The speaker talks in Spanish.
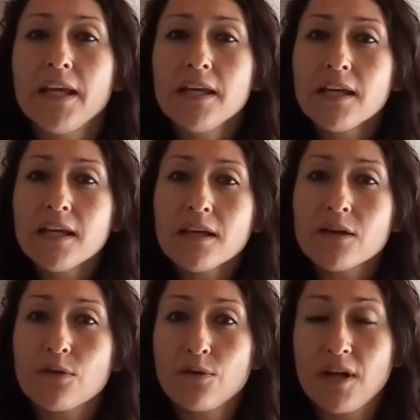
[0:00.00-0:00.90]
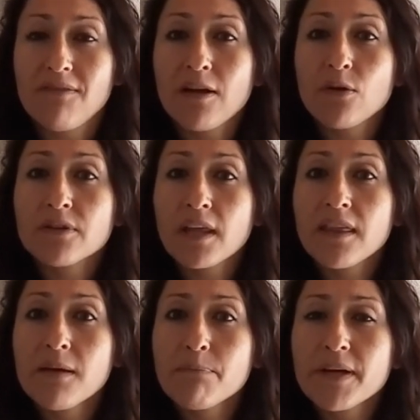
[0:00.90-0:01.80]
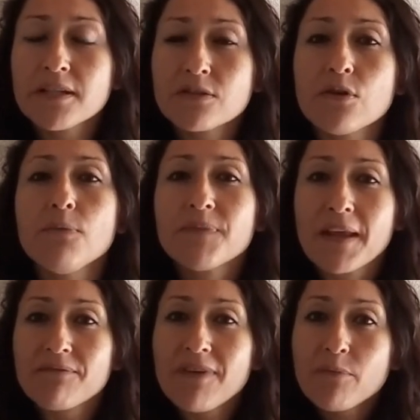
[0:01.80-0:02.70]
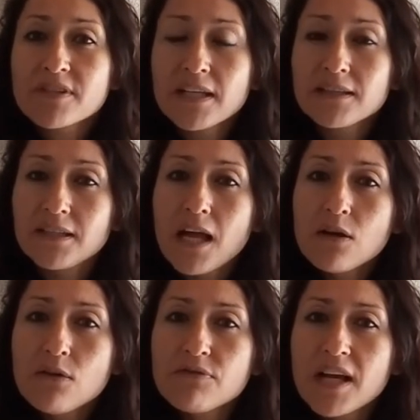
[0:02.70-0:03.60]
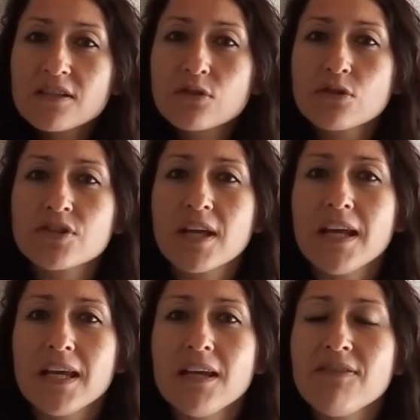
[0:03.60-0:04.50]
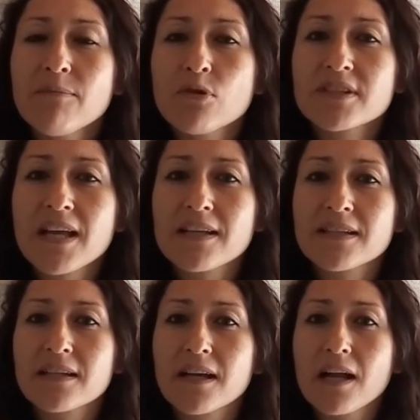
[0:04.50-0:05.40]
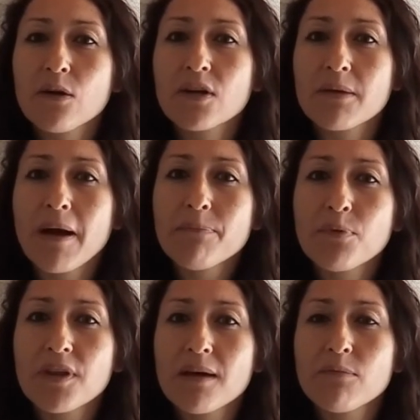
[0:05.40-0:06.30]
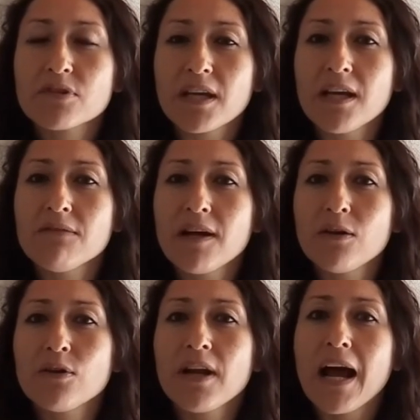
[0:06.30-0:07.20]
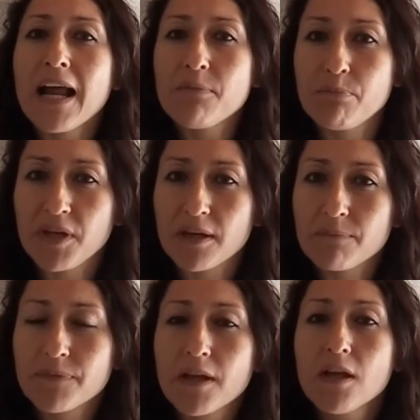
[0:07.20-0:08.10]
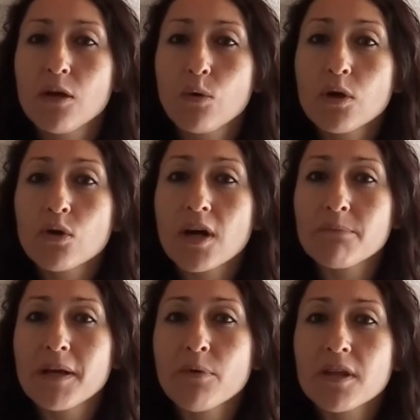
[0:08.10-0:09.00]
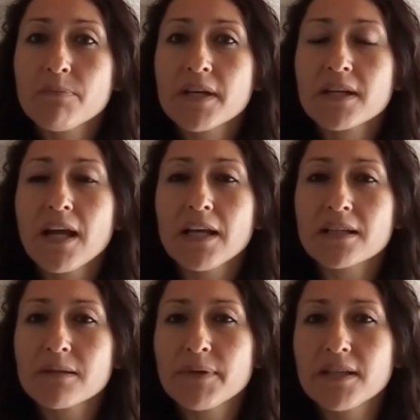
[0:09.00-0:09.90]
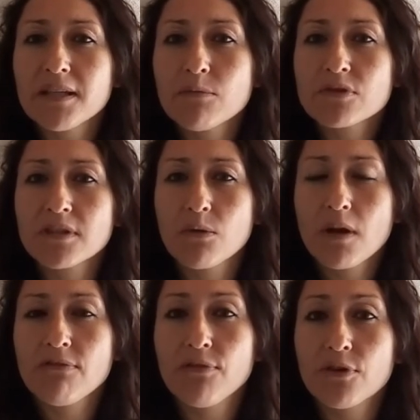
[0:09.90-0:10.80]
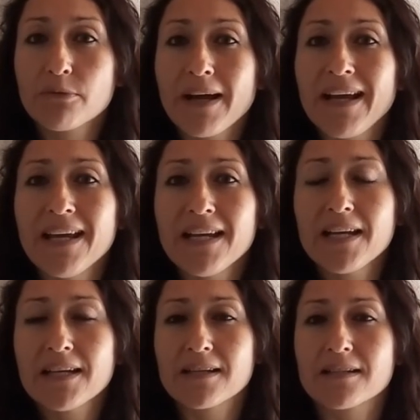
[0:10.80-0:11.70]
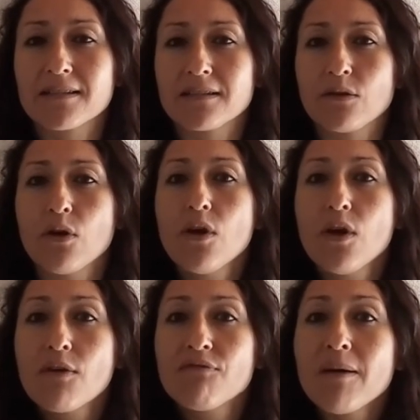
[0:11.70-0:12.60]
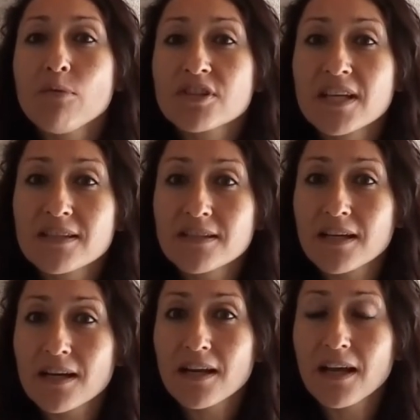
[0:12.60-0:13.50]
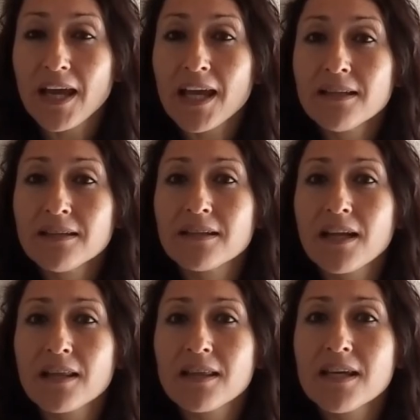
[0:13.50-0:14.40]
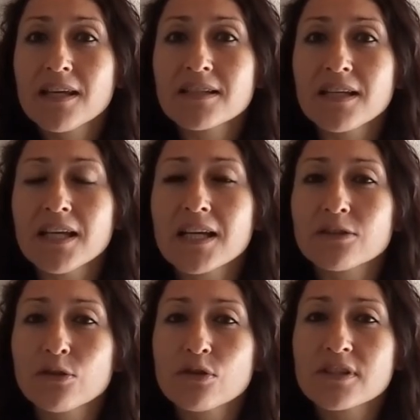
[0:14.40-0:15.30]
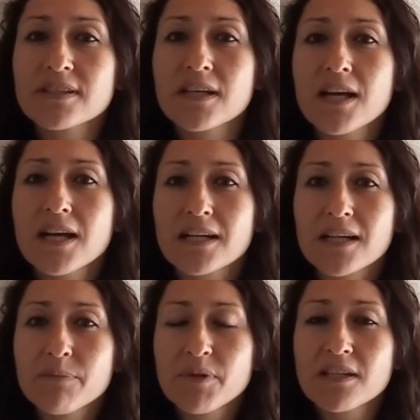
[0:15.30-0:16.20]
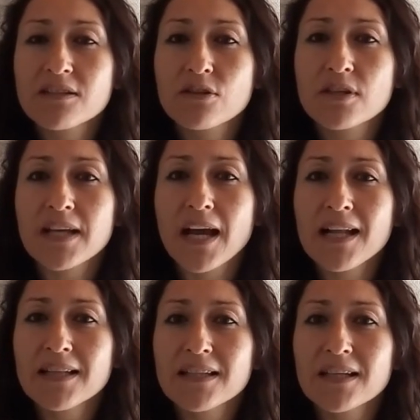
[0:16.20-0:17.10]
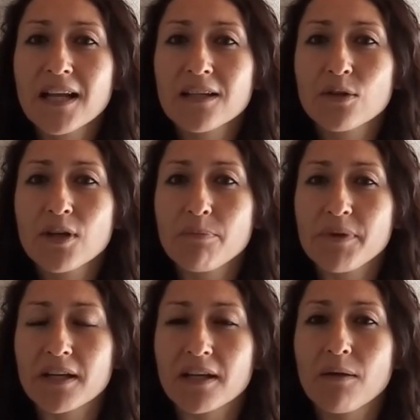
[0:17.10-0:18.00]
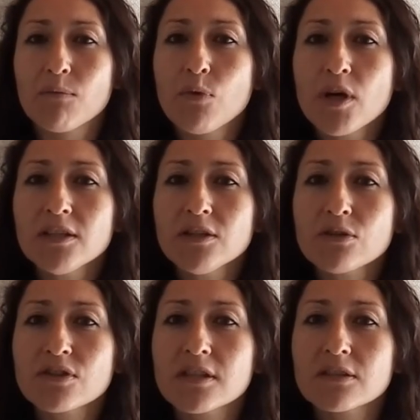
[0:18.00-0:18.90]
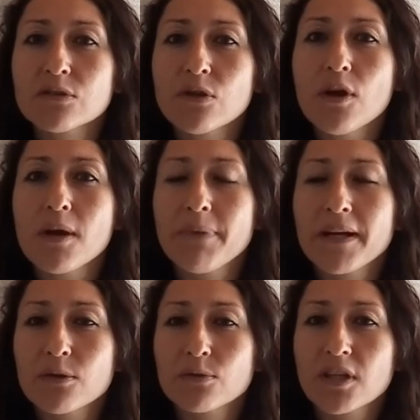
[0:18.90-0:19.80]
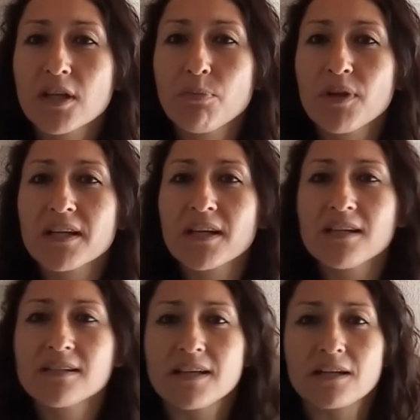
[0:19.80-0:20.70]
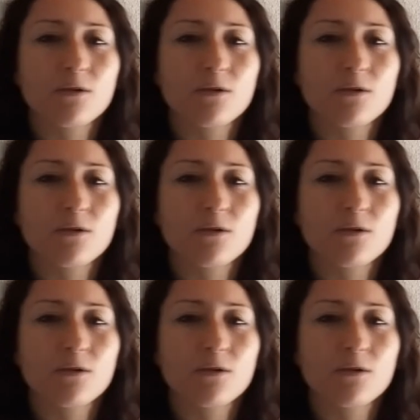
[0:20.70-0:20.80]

y con el balón desde el pecho vamos a estirar los brazos y vamos a acercar lo que más podamos el balón al pie. Luego cambiamos de pierna y repetimos de igual forma el ejercicio. Vamos a hacer entre 10 y 14 repeticiones alternando la pierna. Muestro, ¿cierto?, para que ustedes puedan realizar.